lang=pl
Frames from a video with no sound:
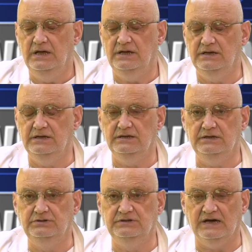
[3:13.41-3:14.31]
Y,
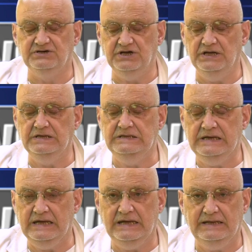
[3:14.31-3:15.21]
także
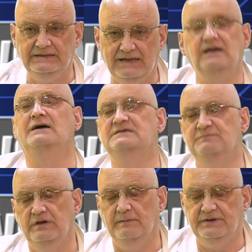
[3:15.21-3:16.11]
nie taka jest
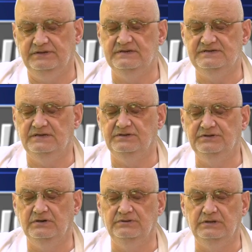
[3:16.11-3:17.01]
moja pretensja do
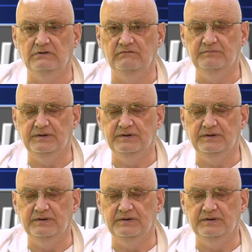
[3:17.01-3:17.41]
tygodników.